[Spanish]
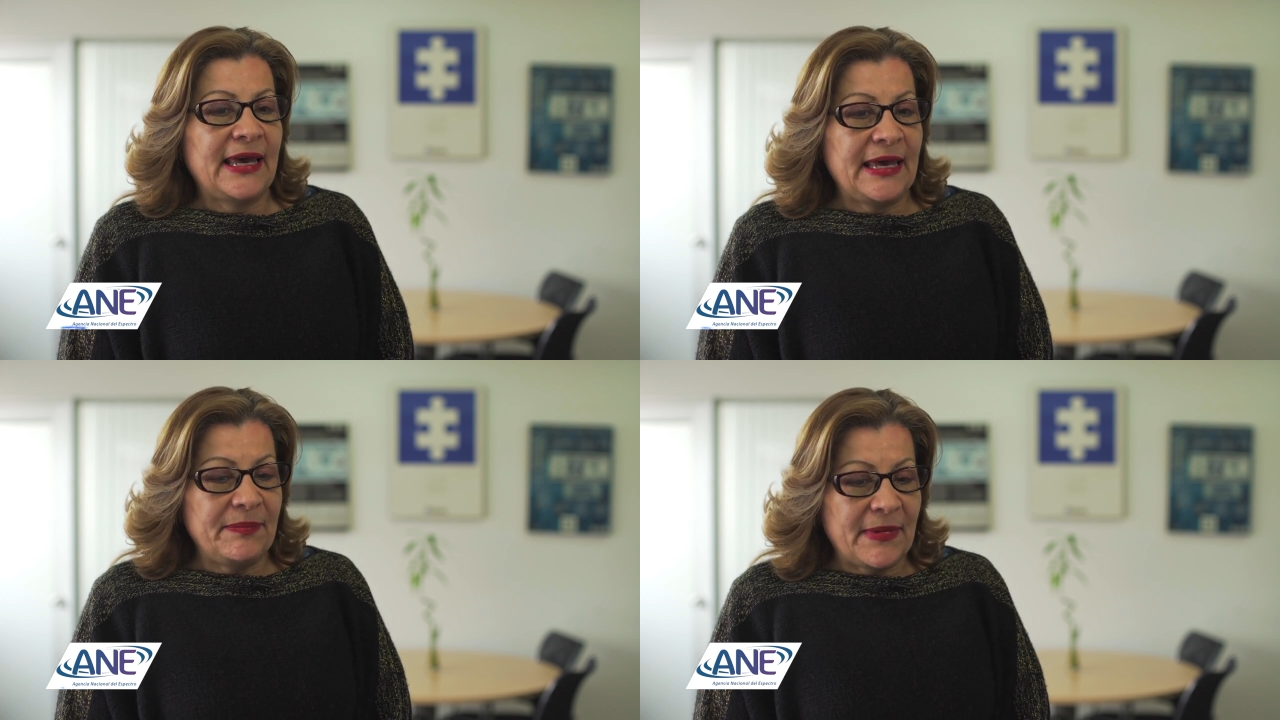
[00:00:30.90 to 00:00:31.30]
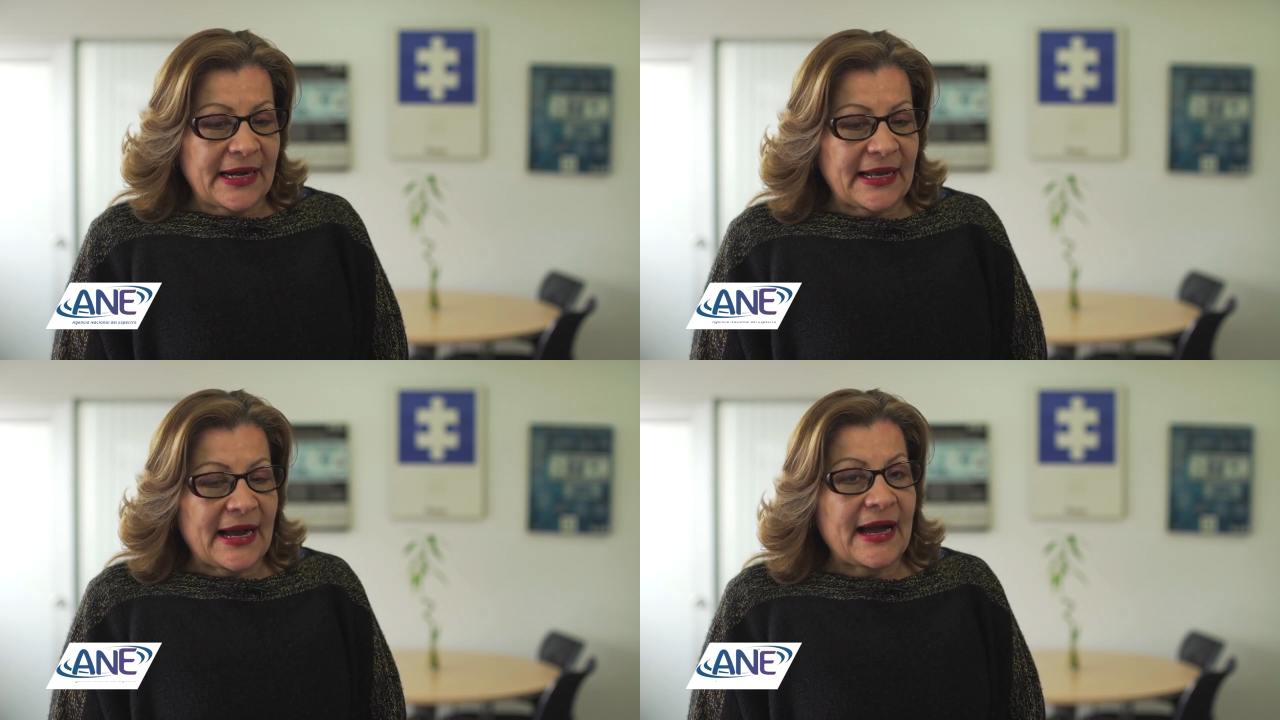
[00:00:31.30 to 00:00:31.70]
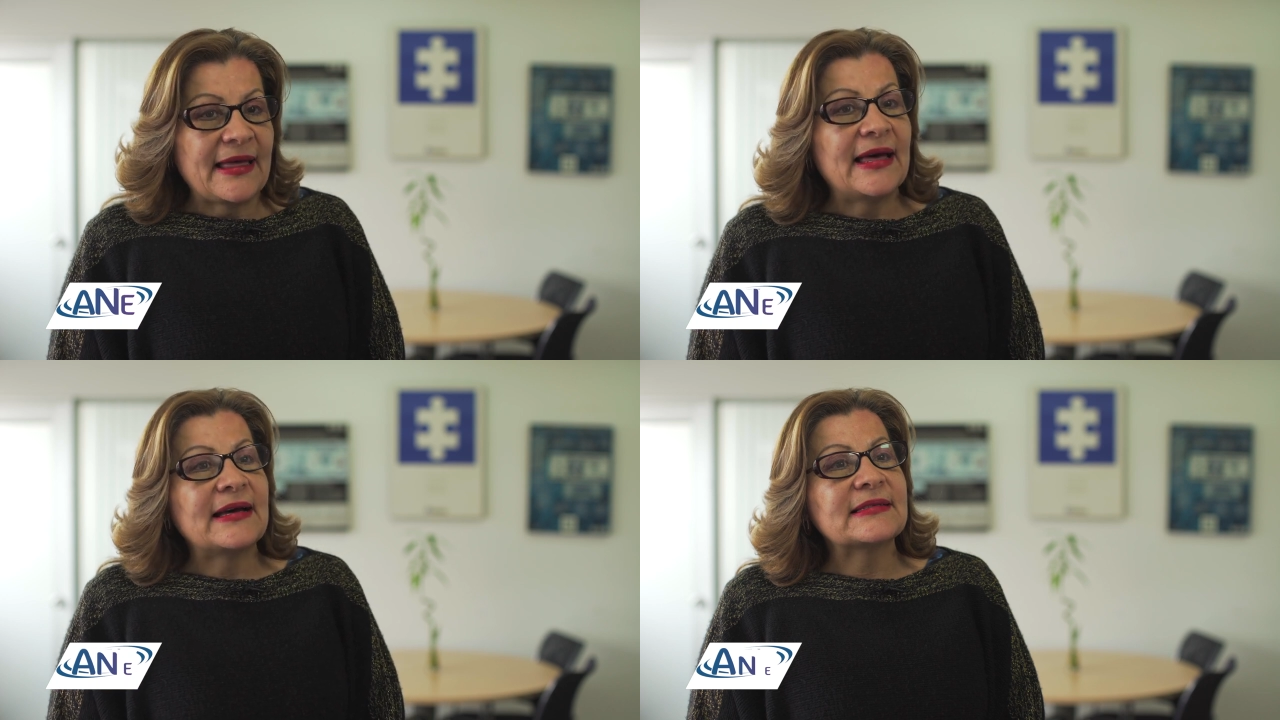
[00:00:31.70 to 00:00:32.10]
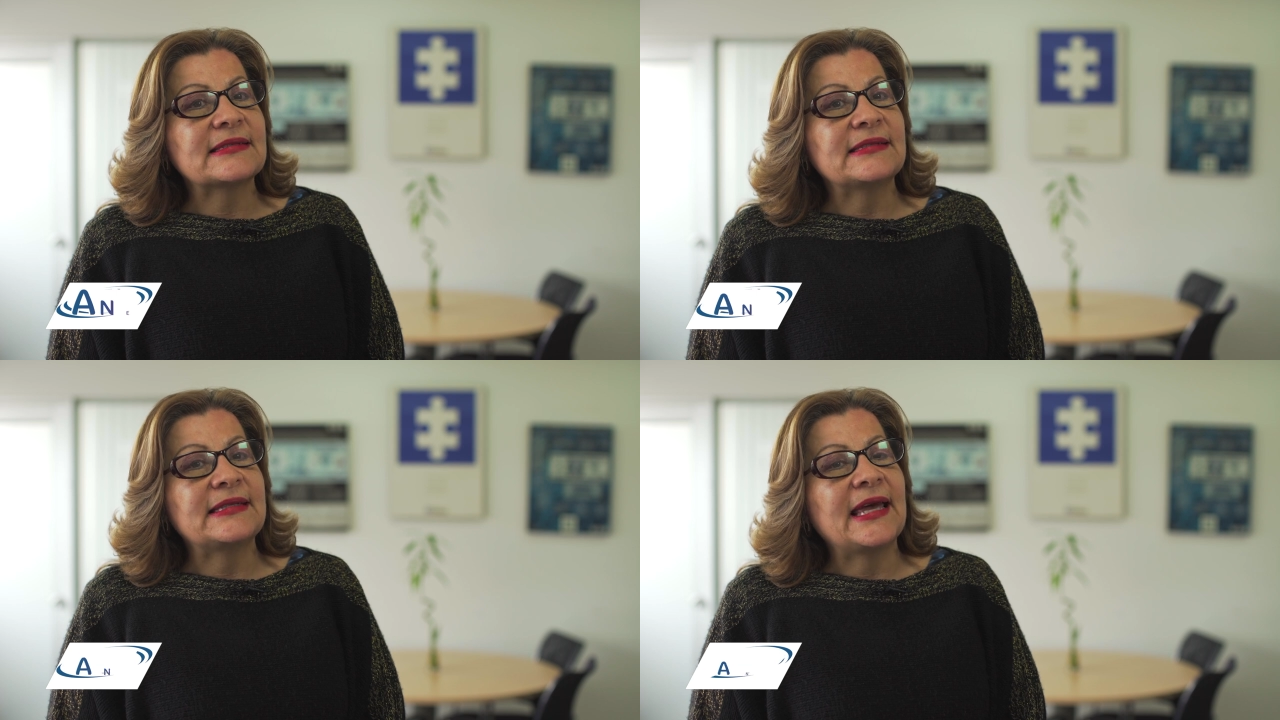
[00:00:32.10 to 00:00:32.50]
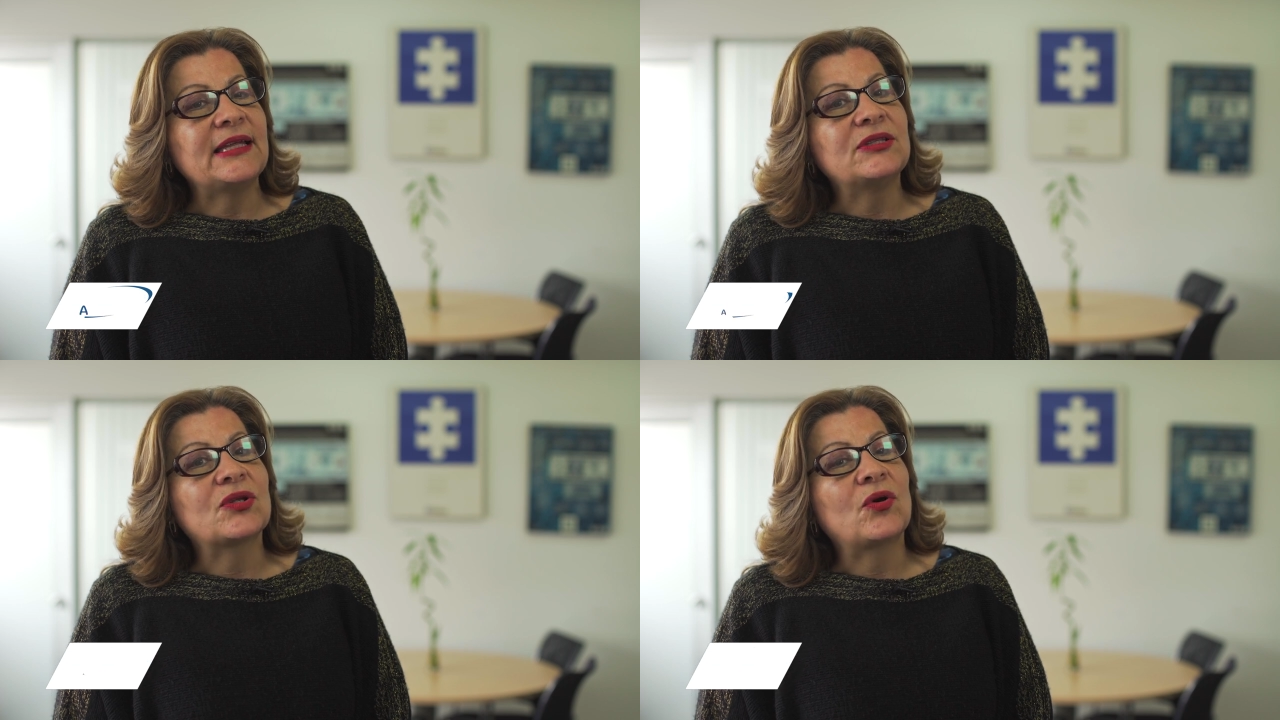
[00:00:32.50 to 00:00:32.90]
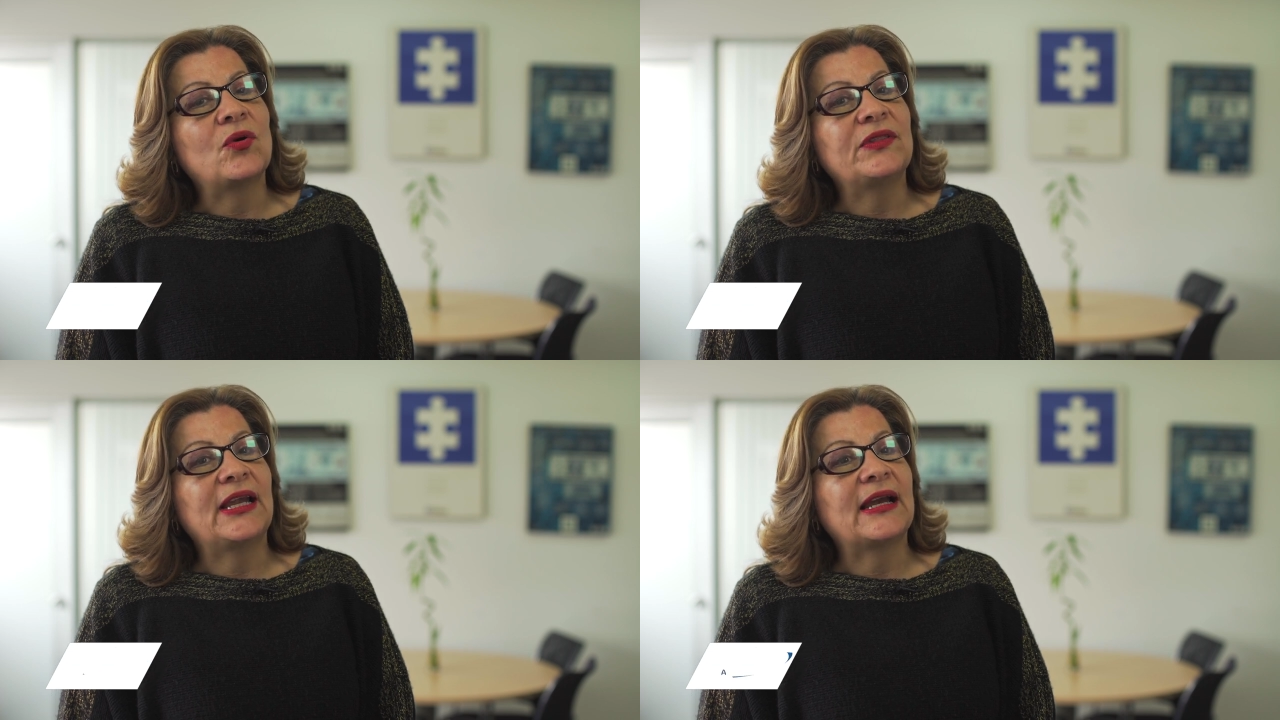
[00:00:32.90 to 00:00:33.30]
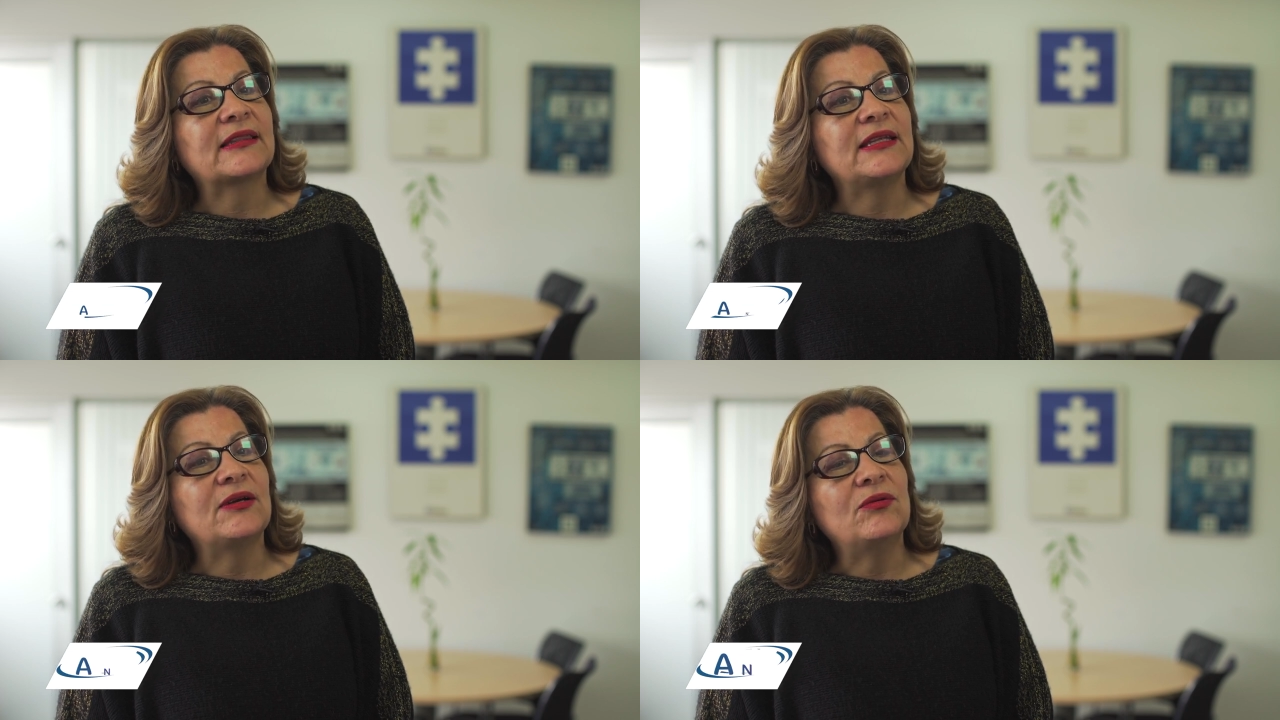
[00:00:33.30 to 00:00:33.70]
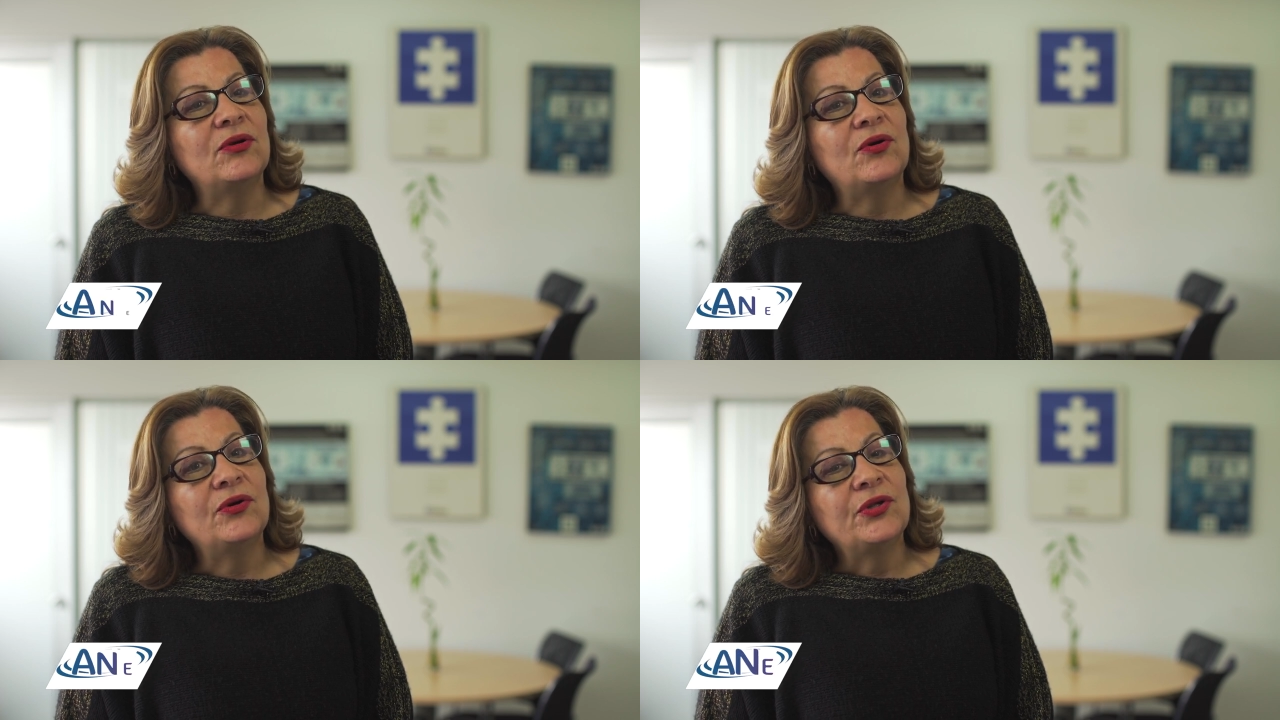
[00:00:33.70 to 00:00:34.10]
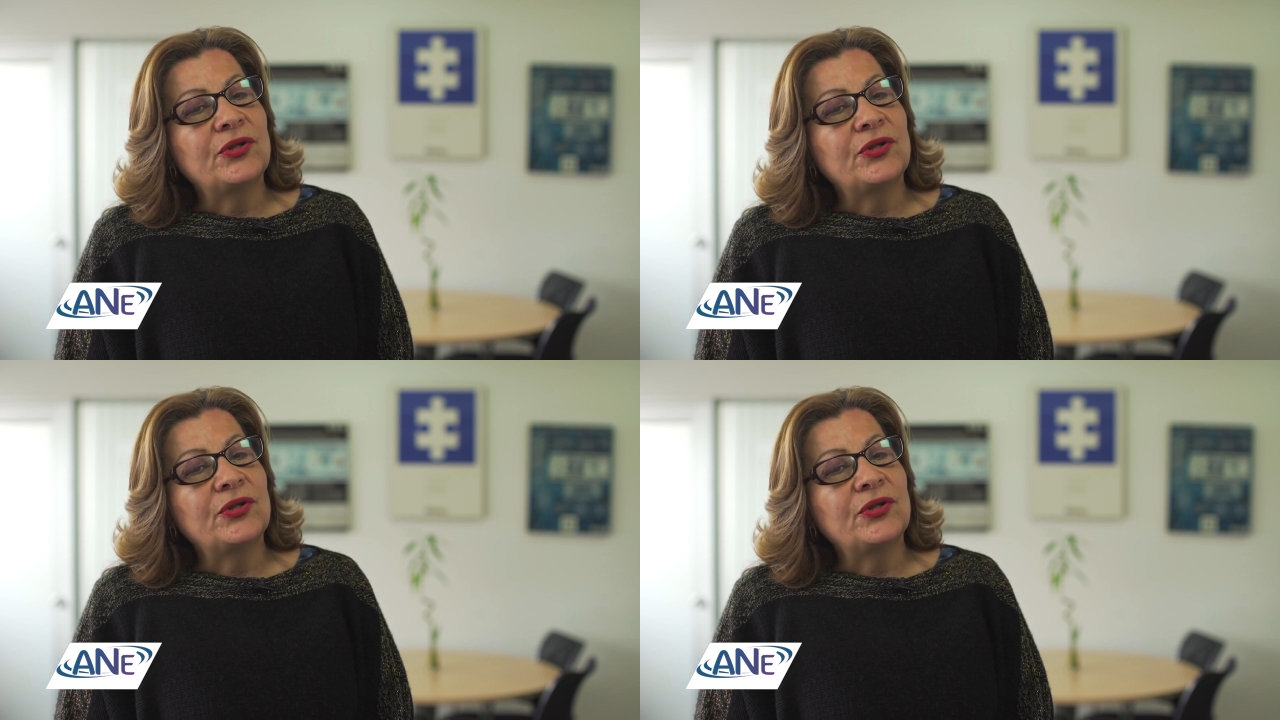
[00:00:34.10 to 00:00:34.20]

enmarcadas dentro del artículo